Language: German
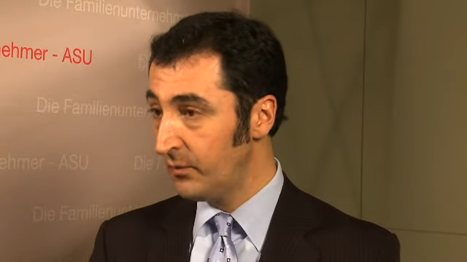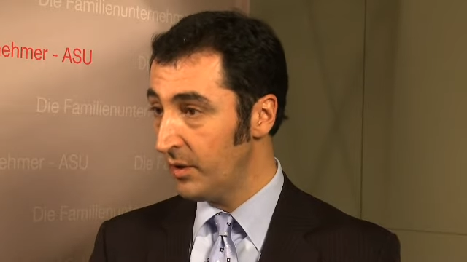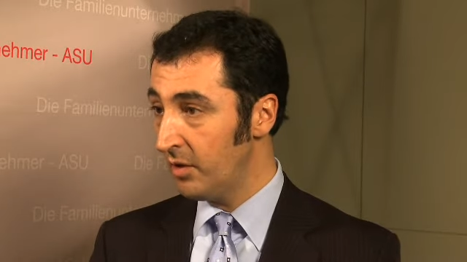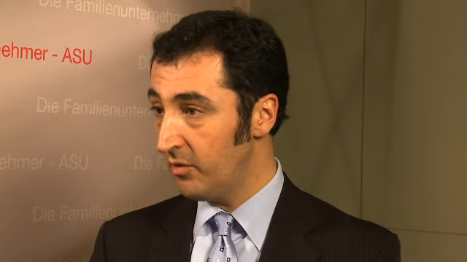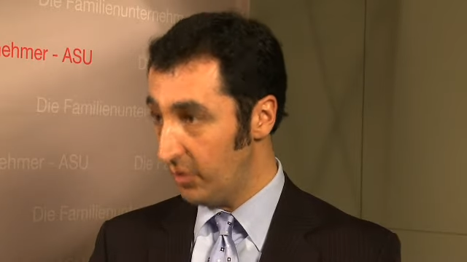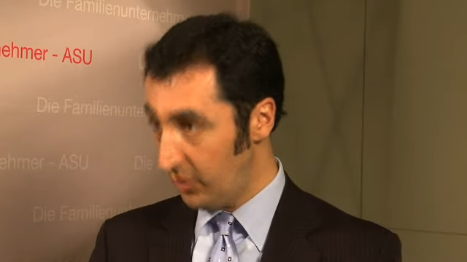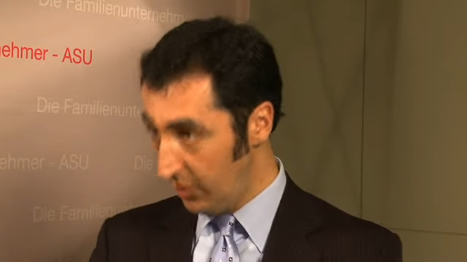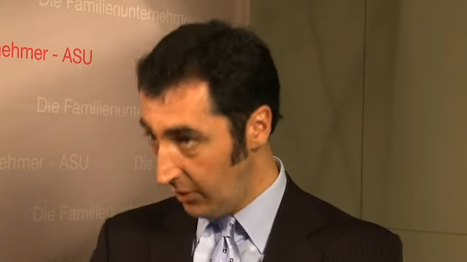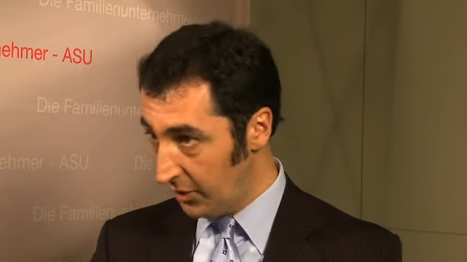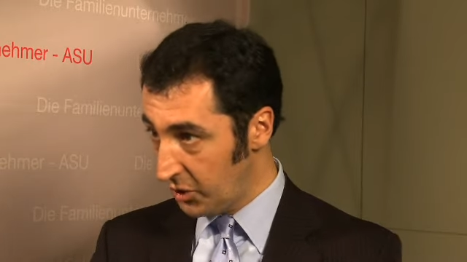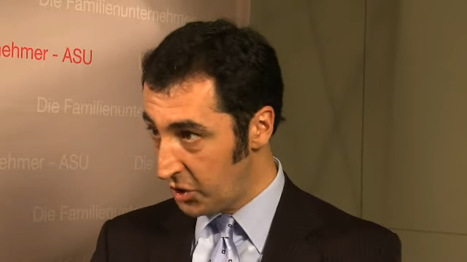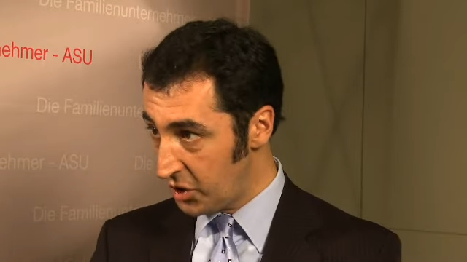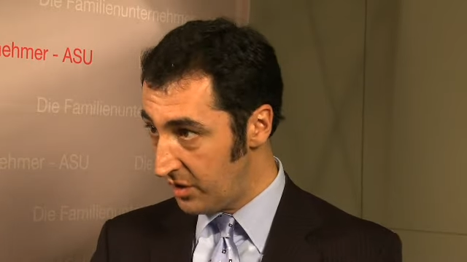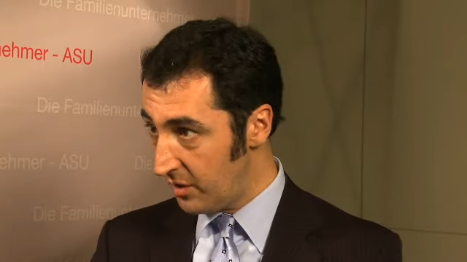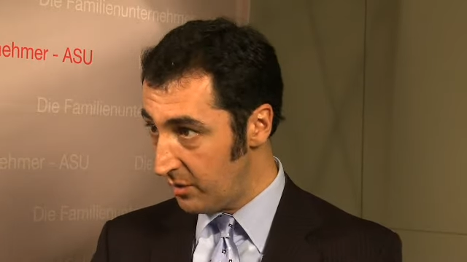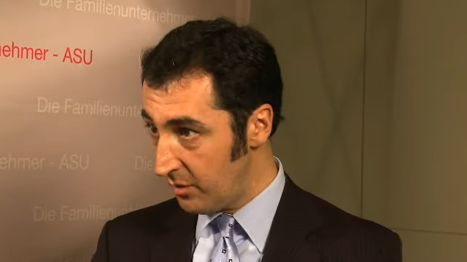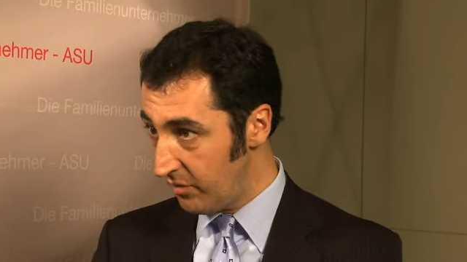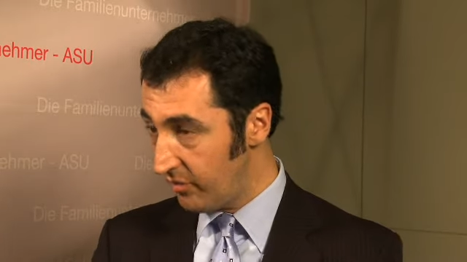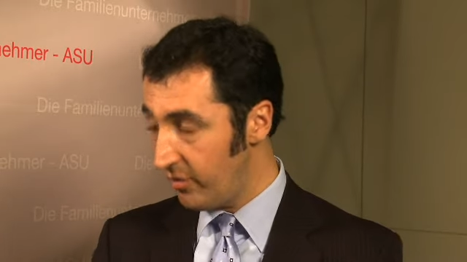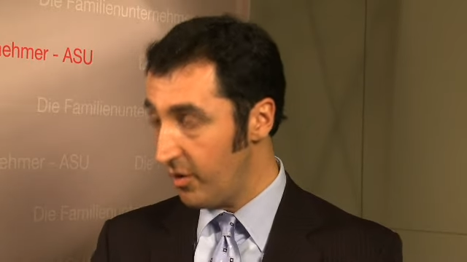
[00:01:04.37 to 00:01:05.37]
für
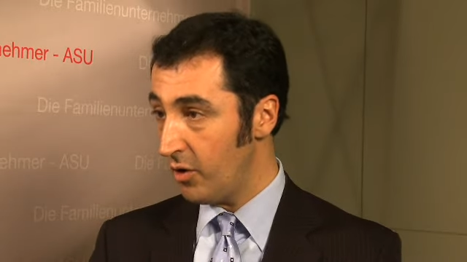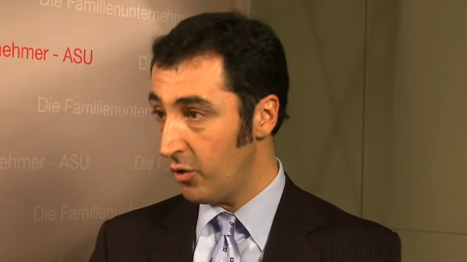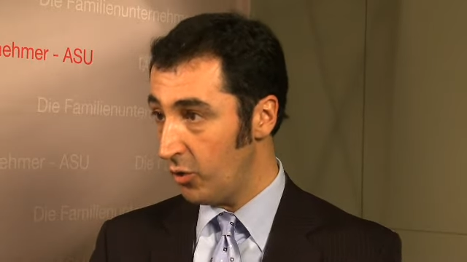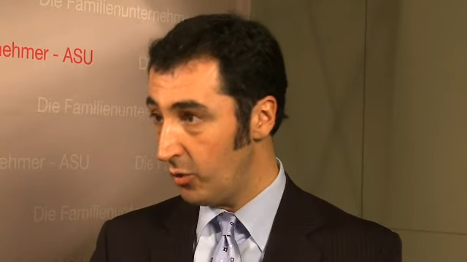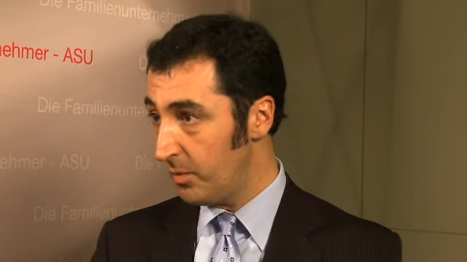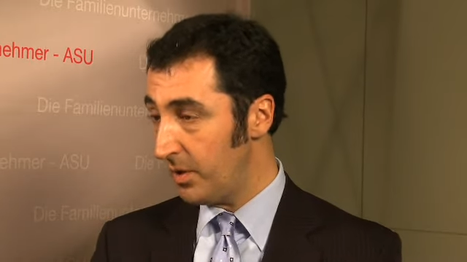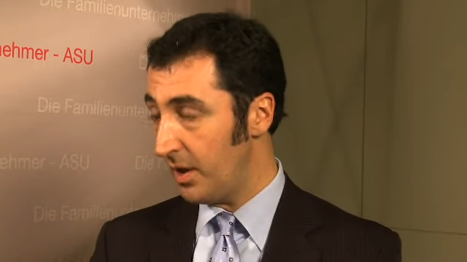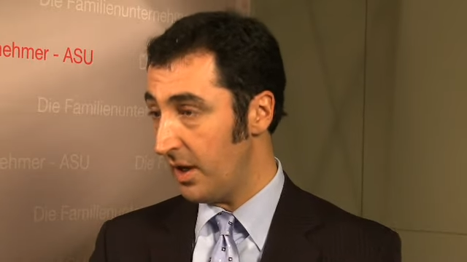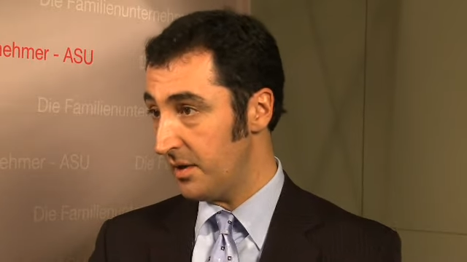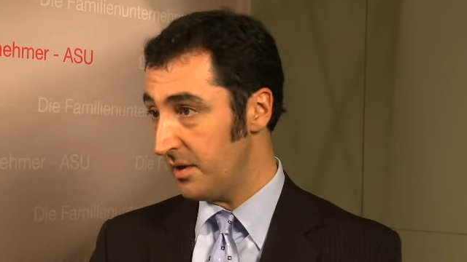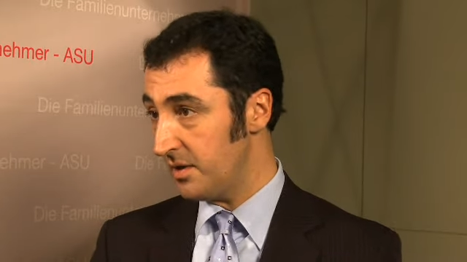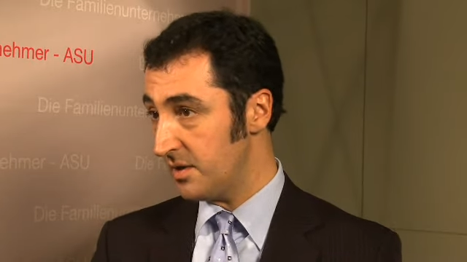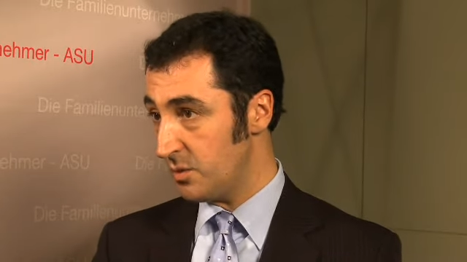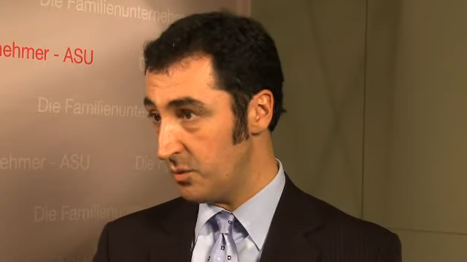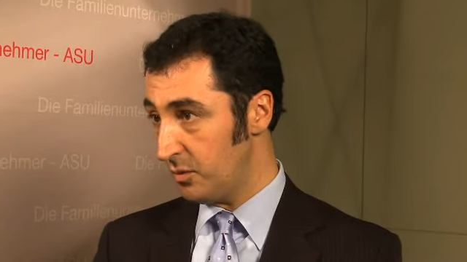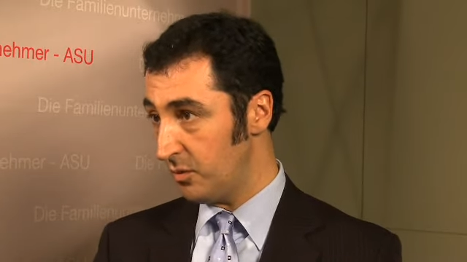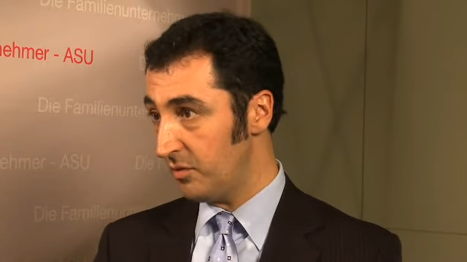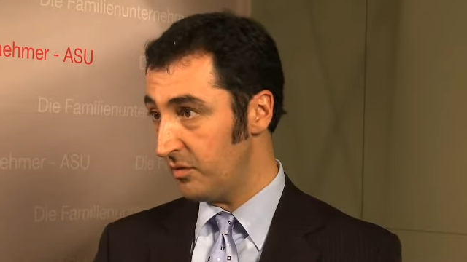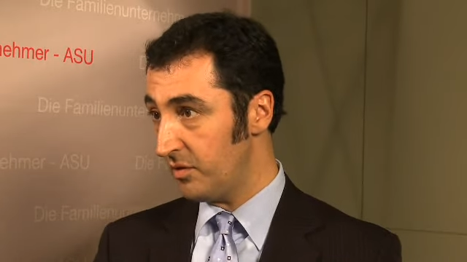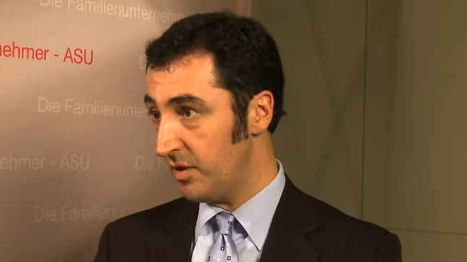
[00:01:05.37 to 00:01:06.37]
Deutschland und für Europa in der
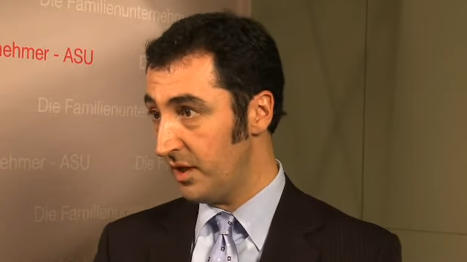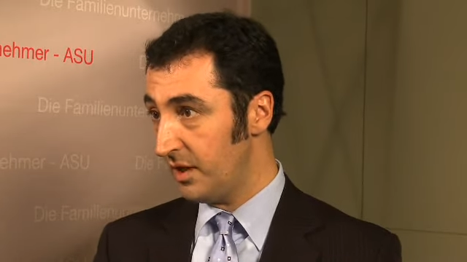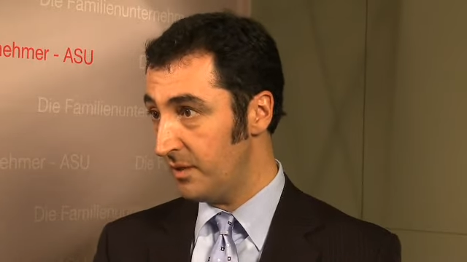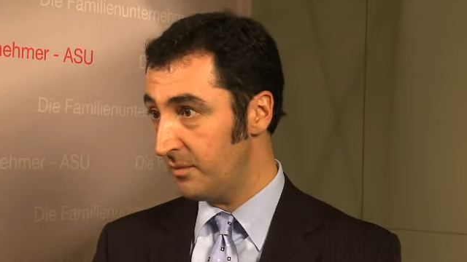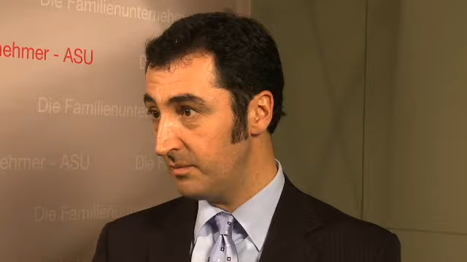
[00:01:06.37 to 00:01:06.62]
Zukunft liegen.